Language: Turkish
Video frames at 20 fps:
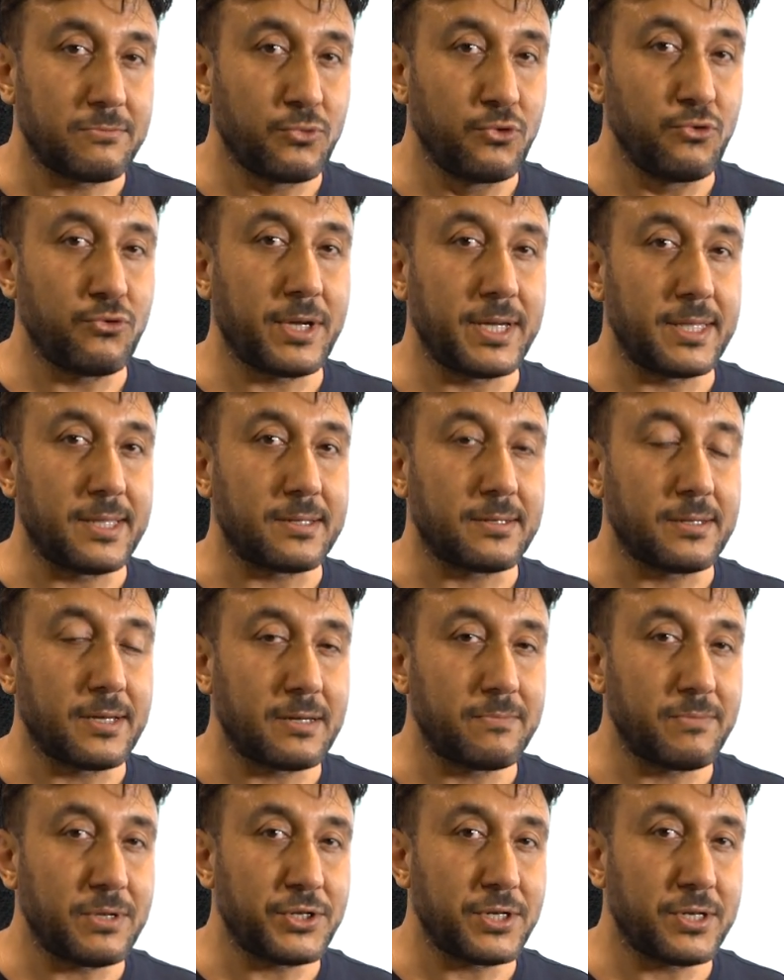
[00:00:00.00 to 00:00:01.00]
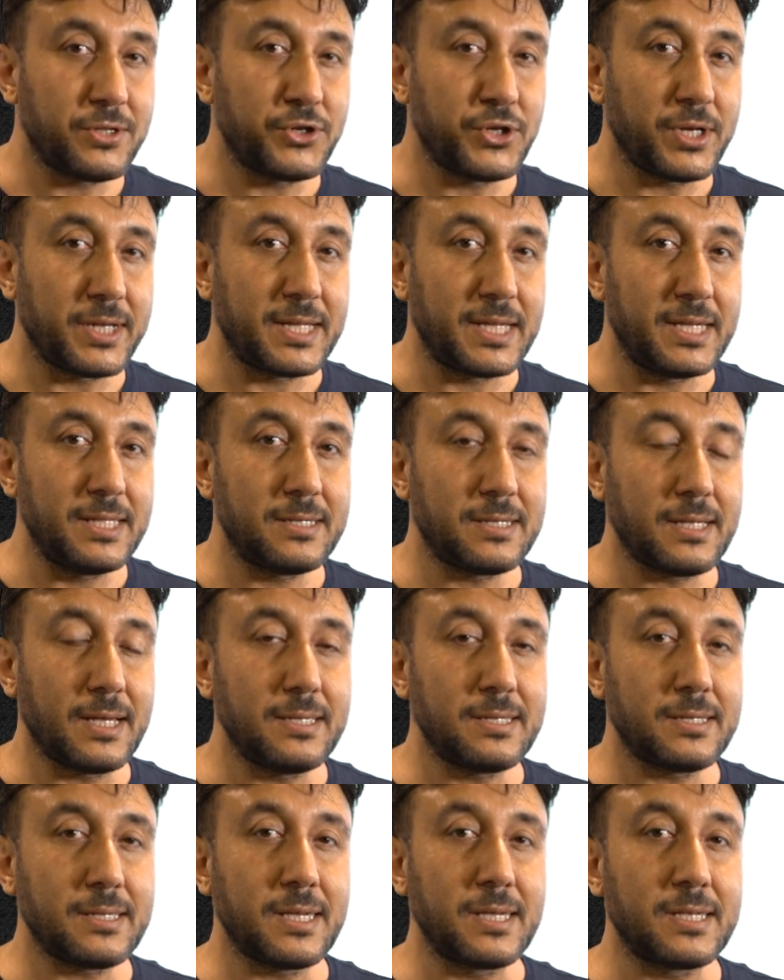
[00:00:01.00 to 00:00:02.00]
Türkiye'de tarımda çalışan
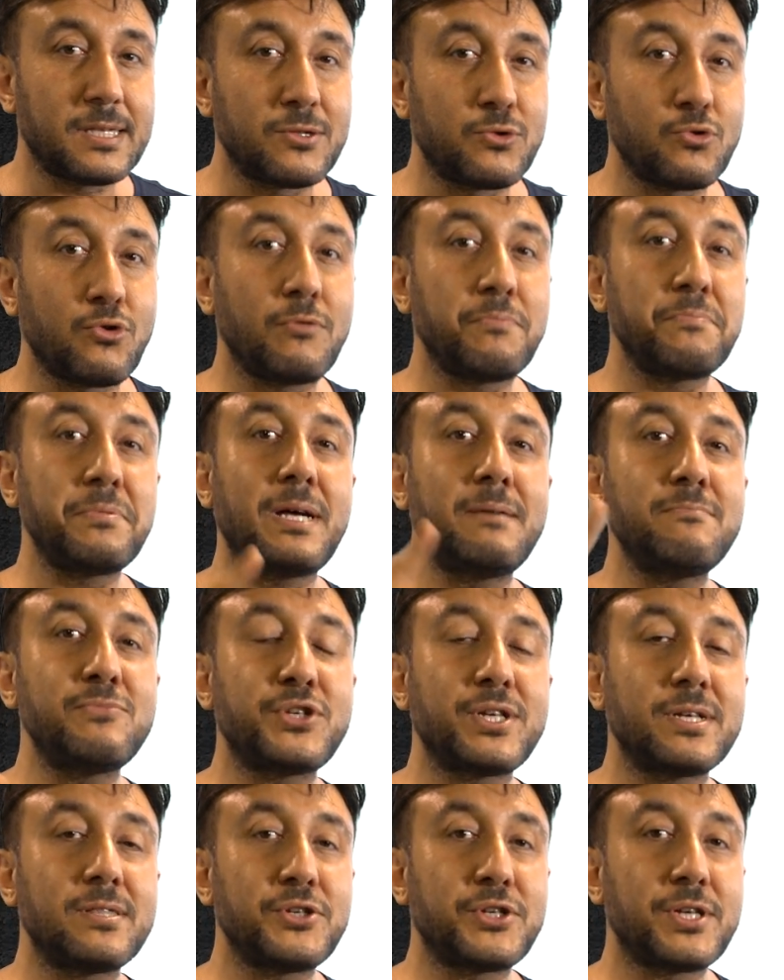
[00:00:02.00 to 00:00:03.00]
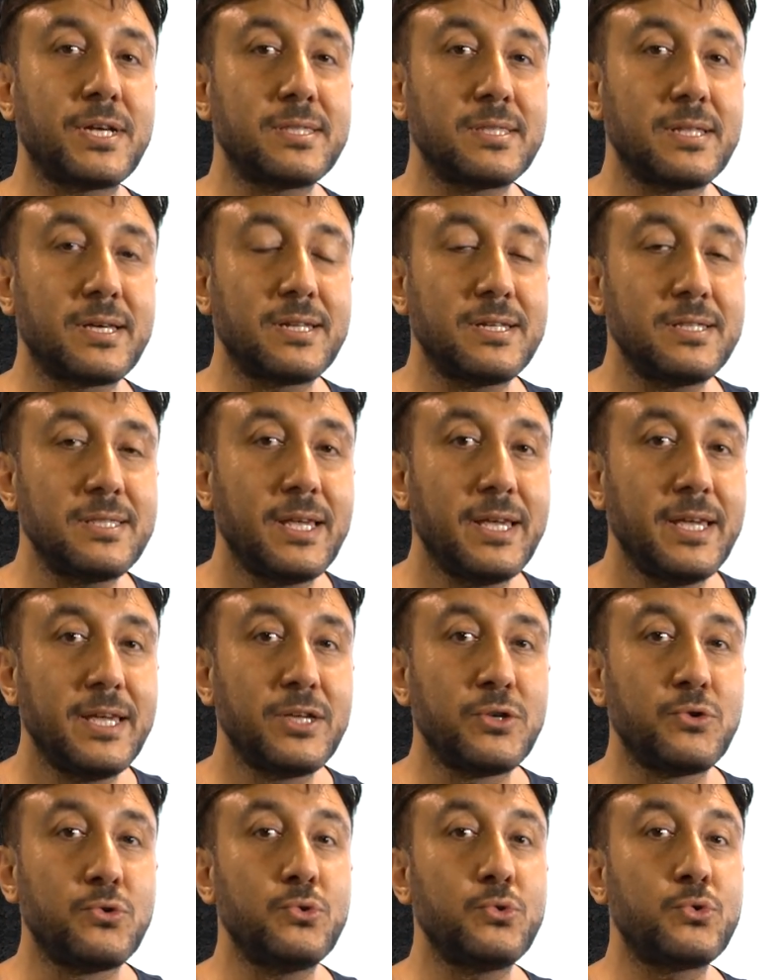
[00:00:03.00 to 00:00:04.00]
insan sayısı toplam çalışanların
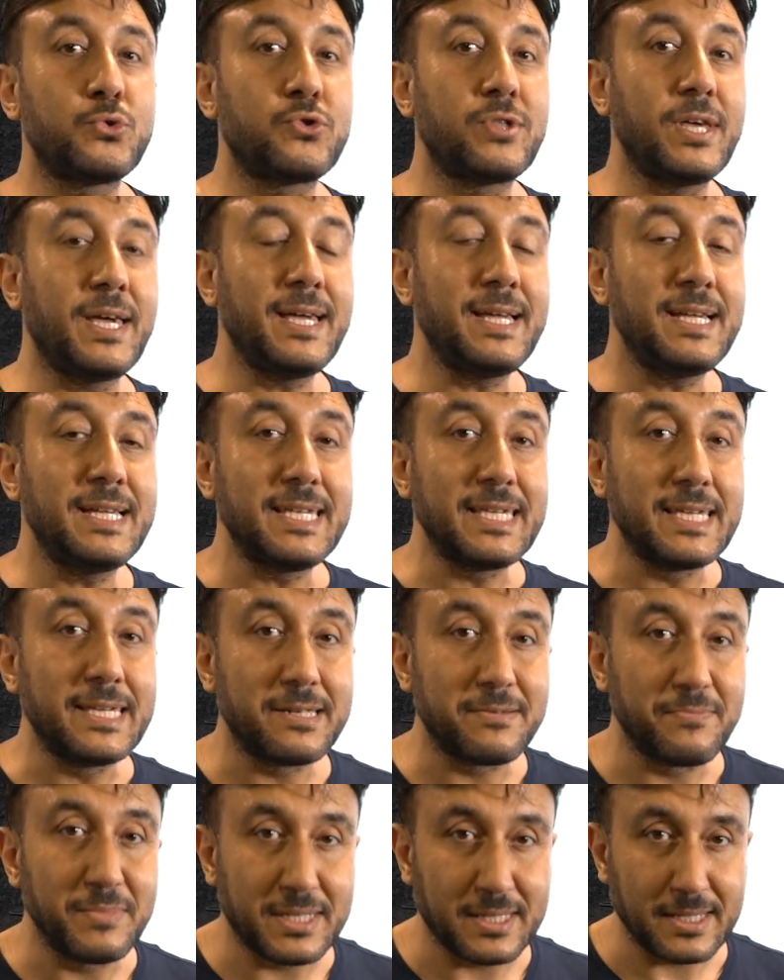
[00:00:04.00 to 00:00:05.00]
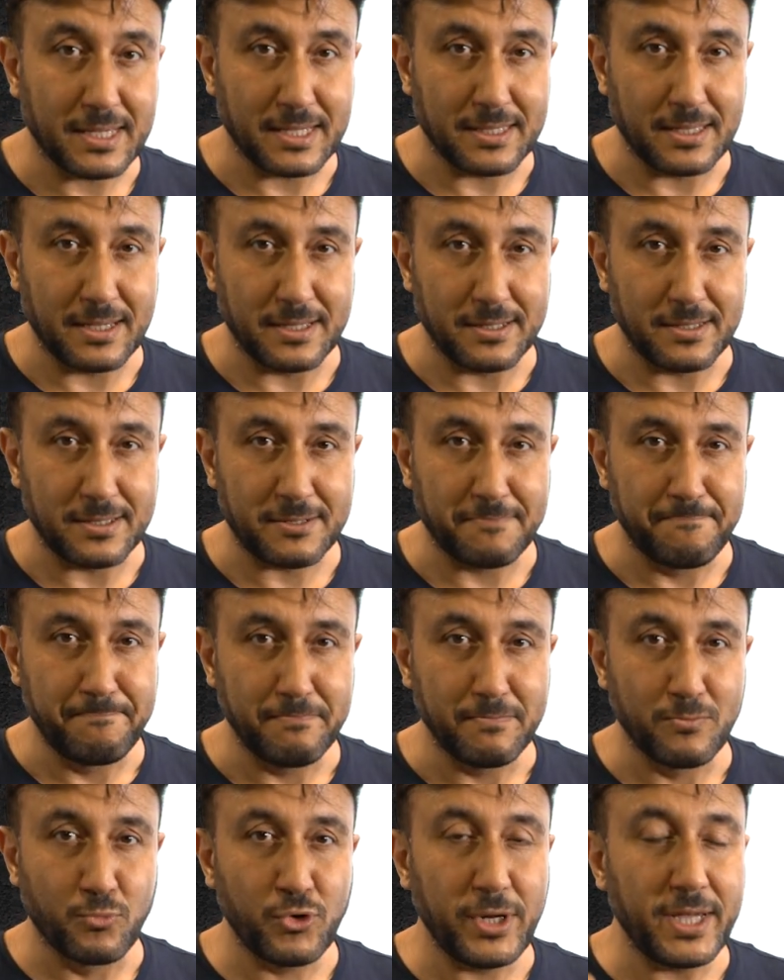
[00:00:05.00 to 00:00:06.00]
%20'si kadardır.
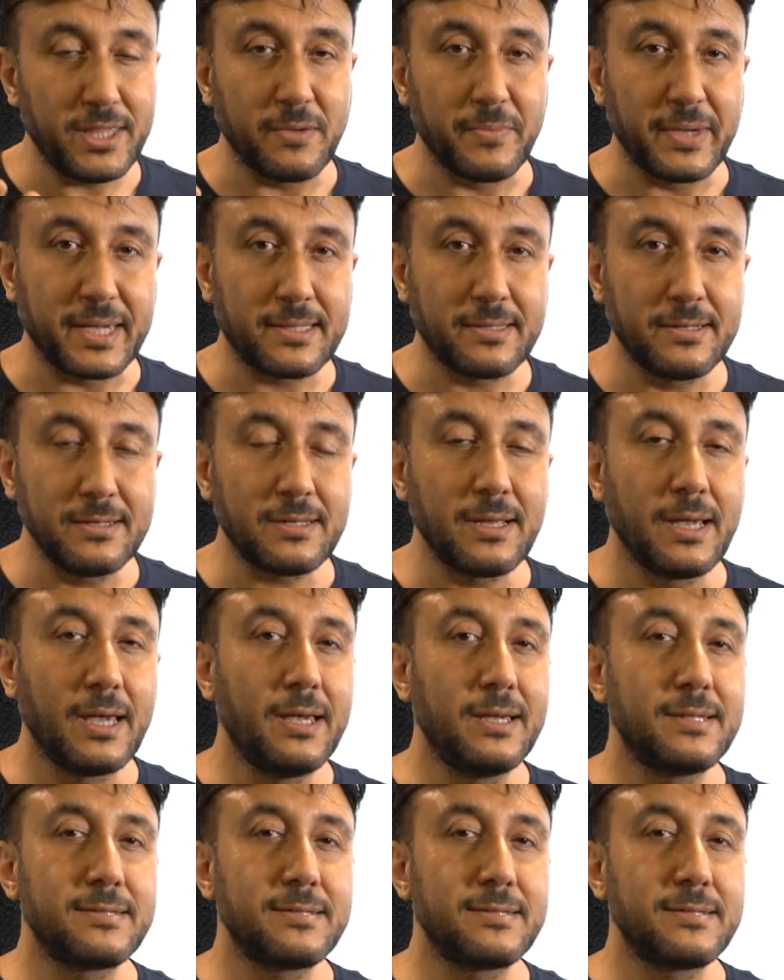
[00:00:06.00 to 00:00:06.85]
Bu ne demektir?